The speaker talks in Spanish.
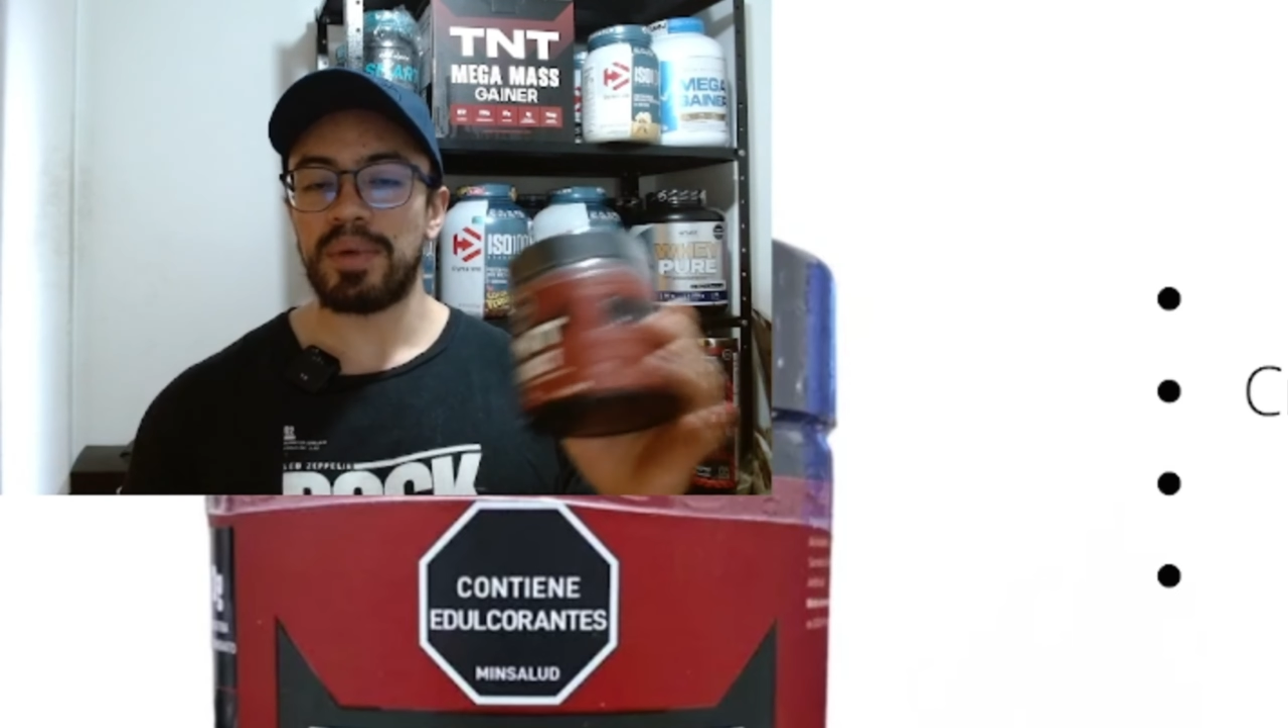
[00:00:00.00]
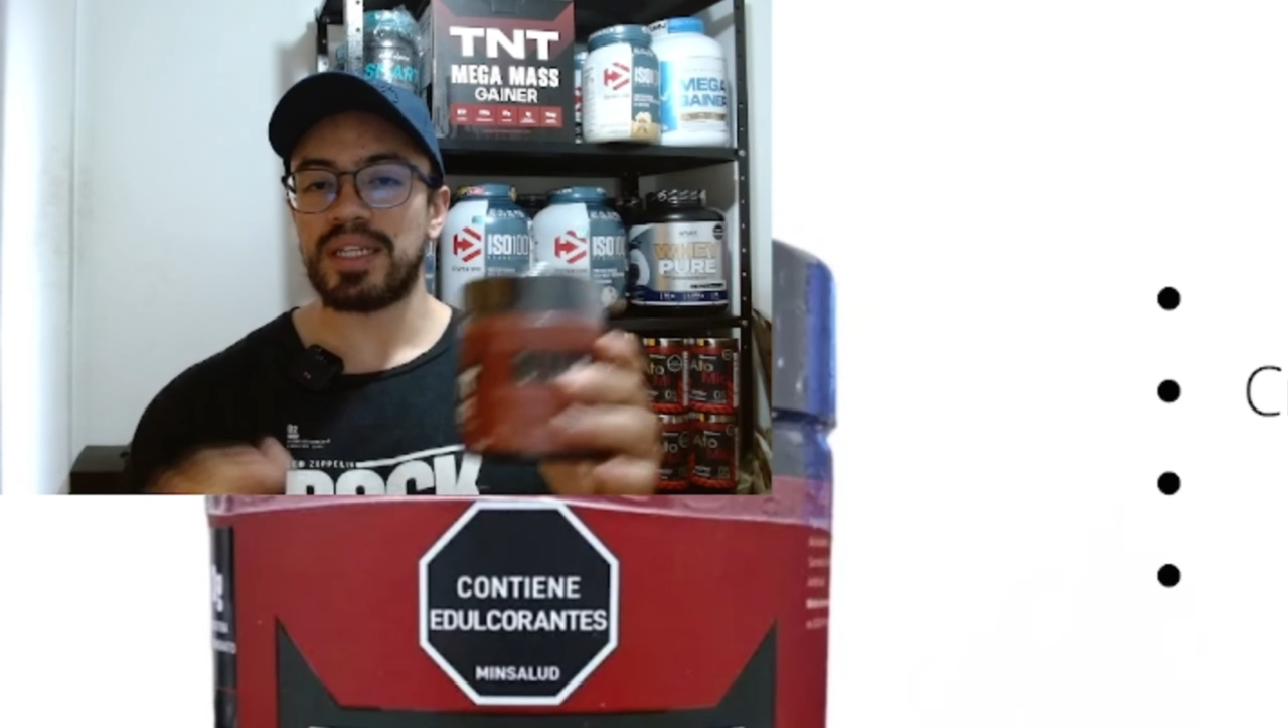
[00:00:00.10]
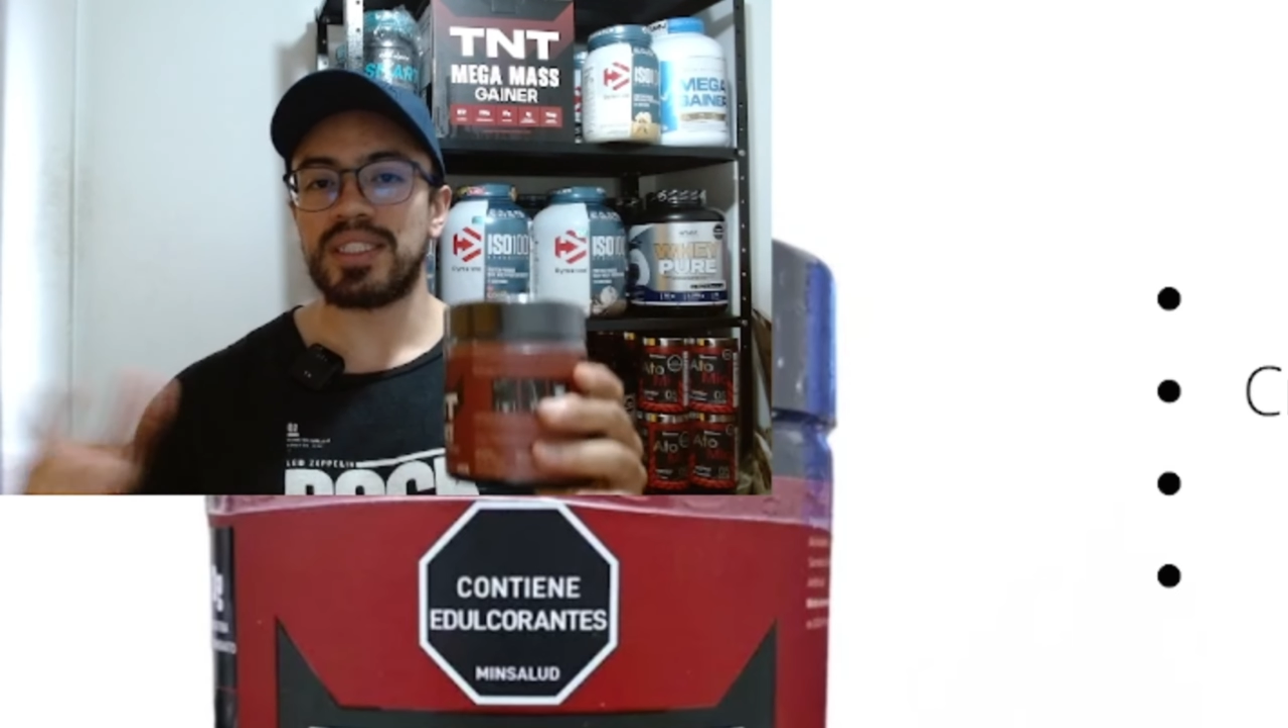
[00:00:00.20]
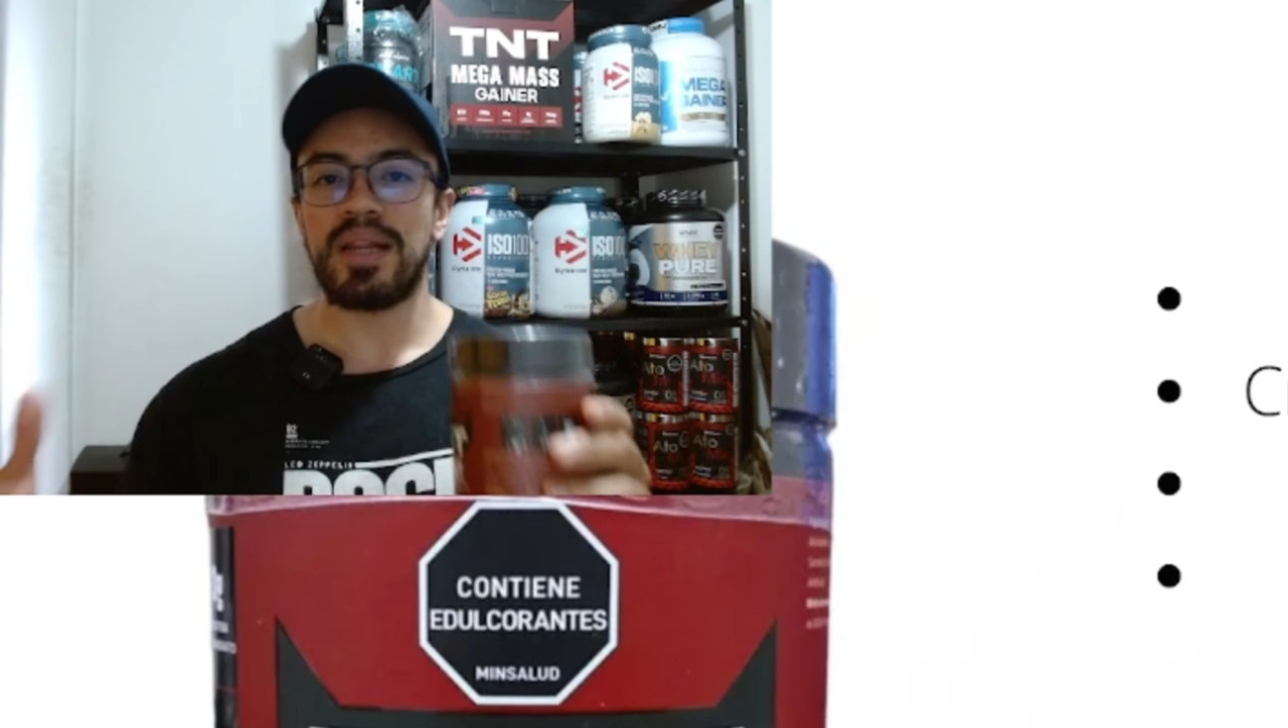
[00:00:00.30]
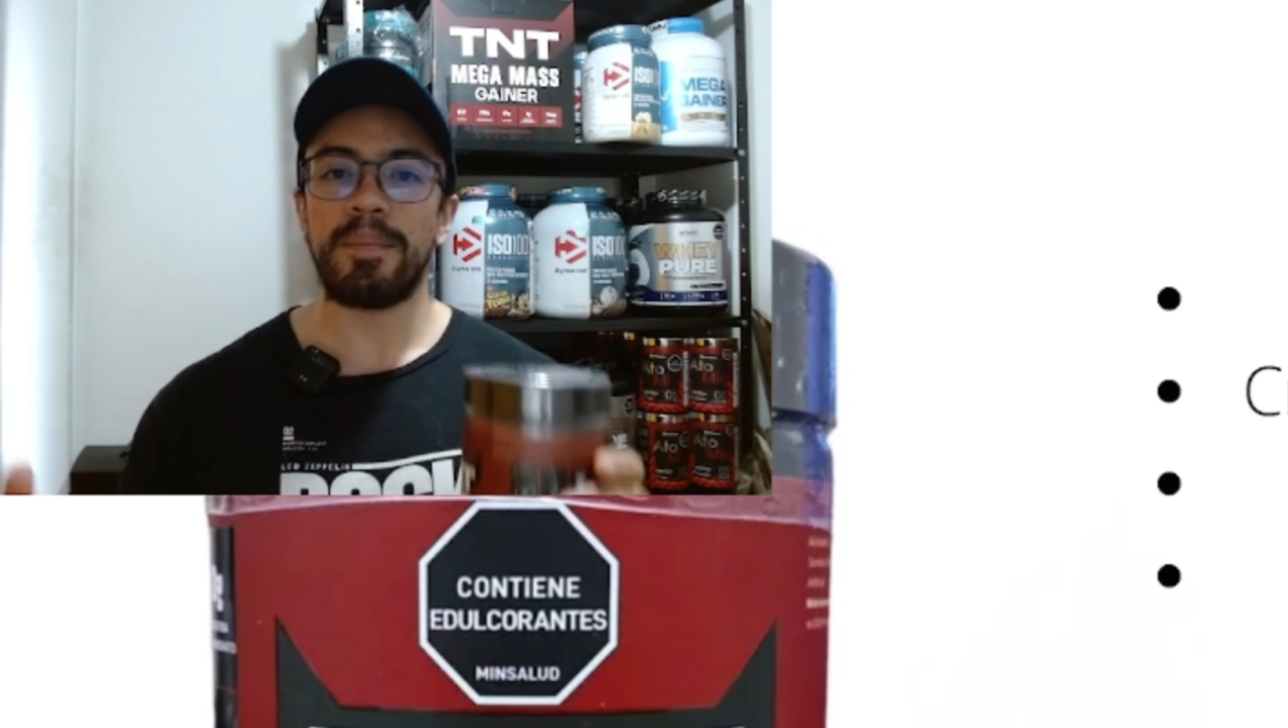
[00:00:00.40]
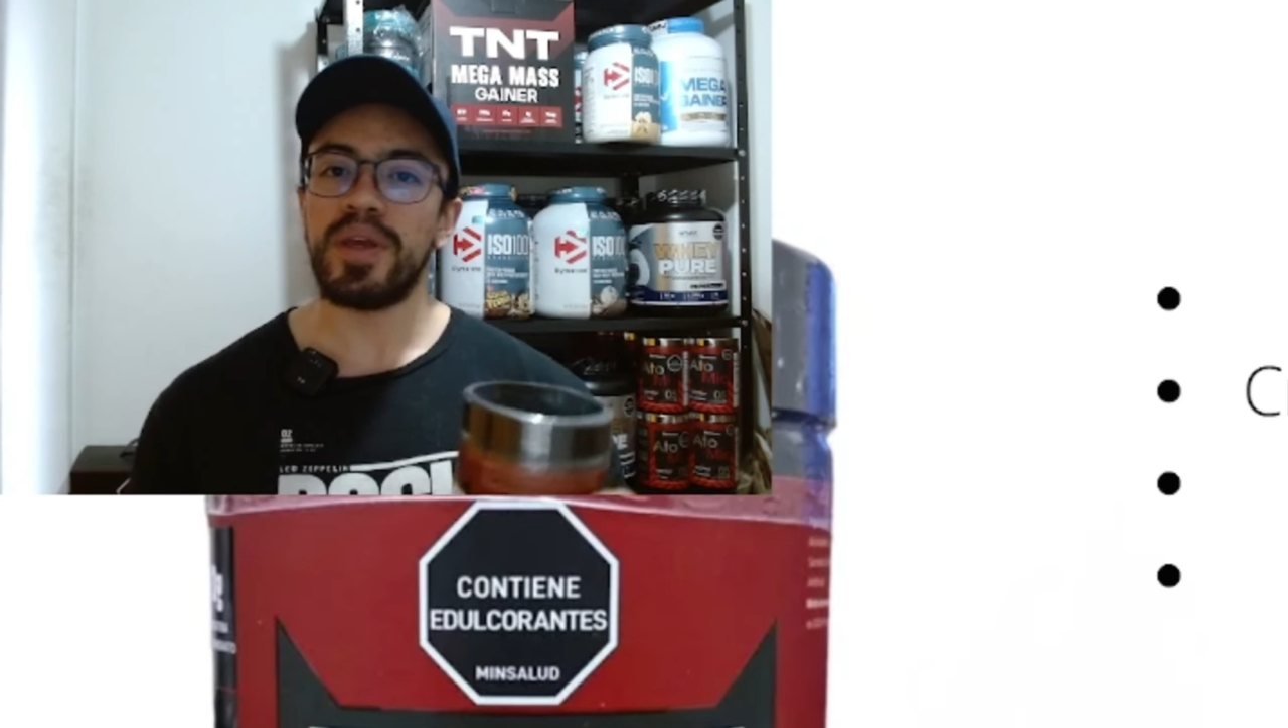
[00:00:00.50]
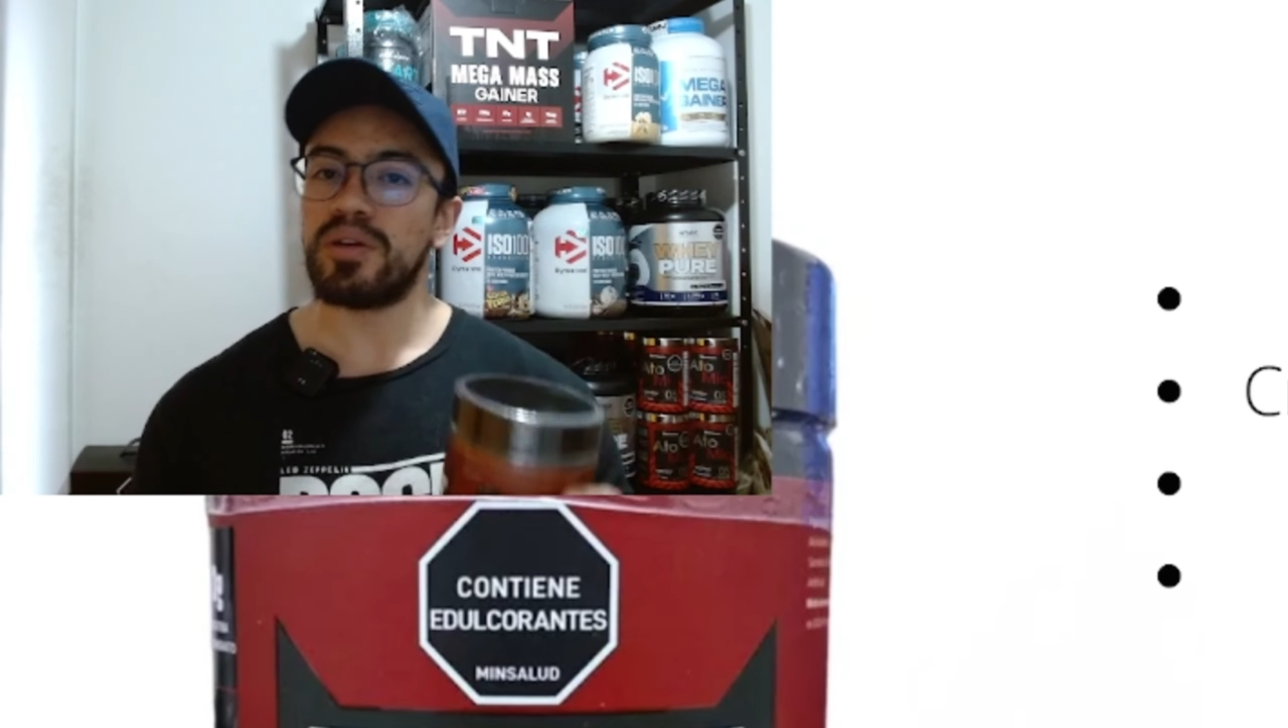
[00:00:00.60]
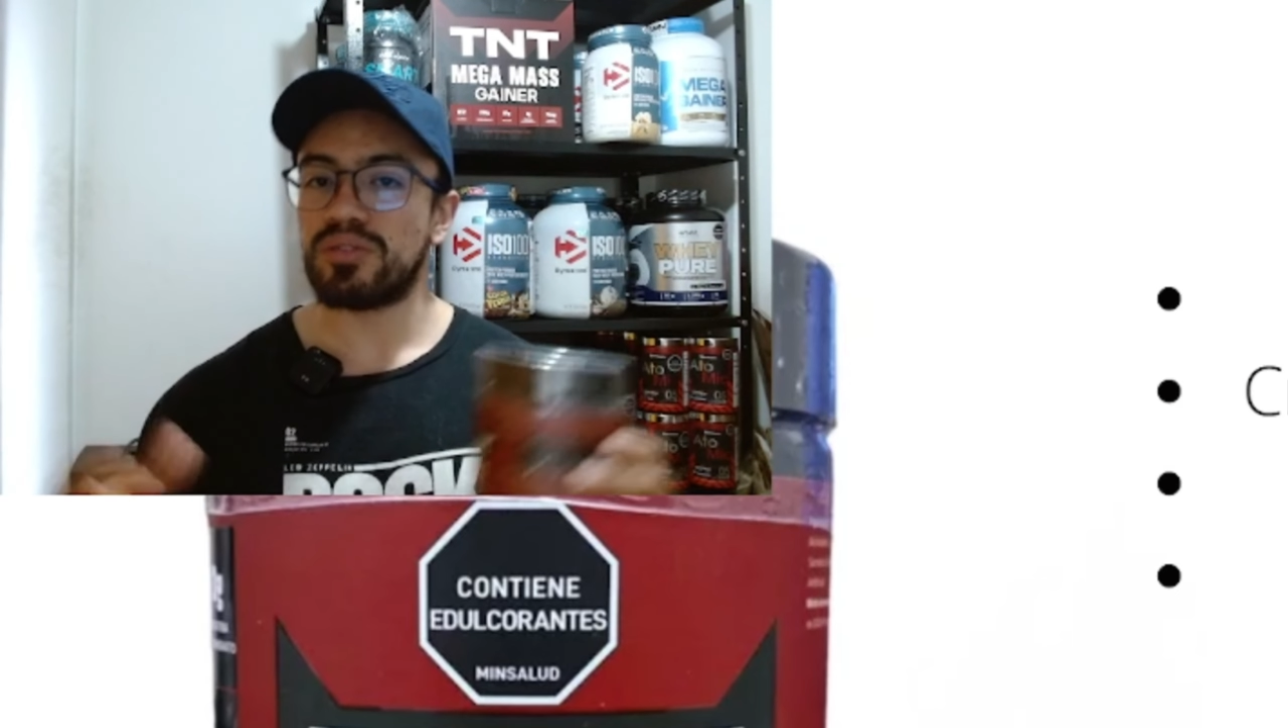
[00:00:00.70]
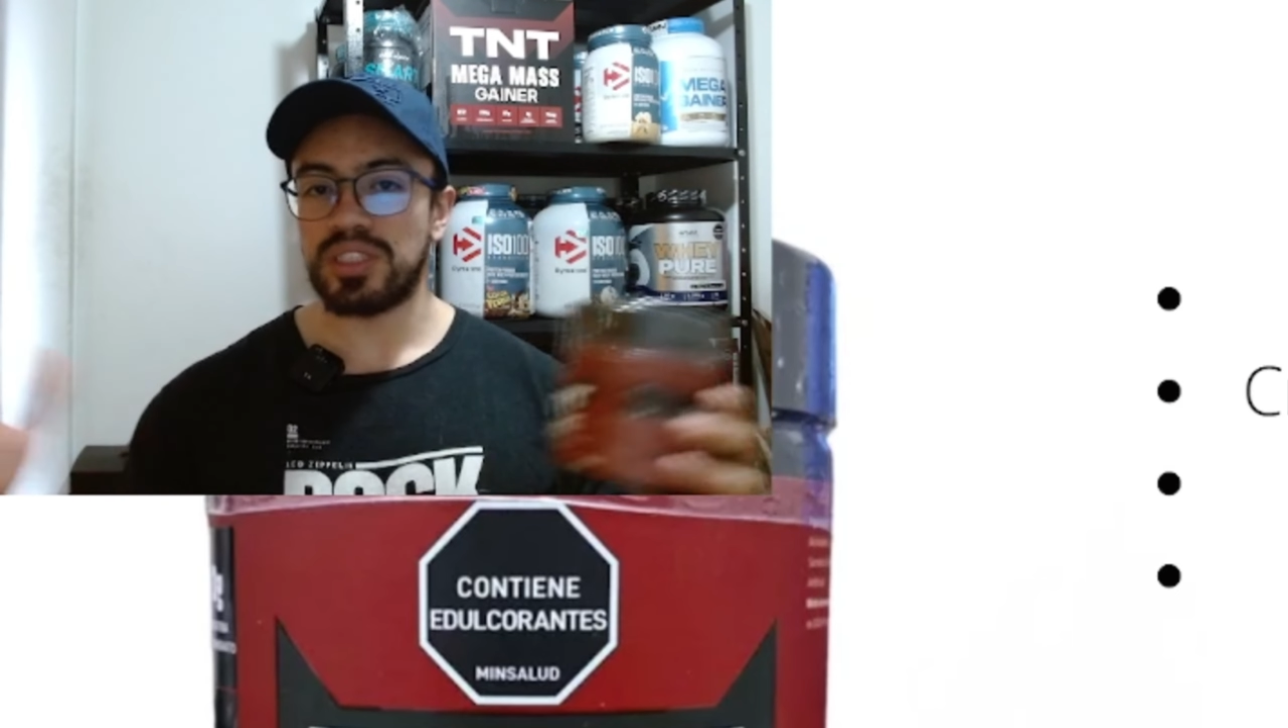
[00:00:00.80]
pagas el envío,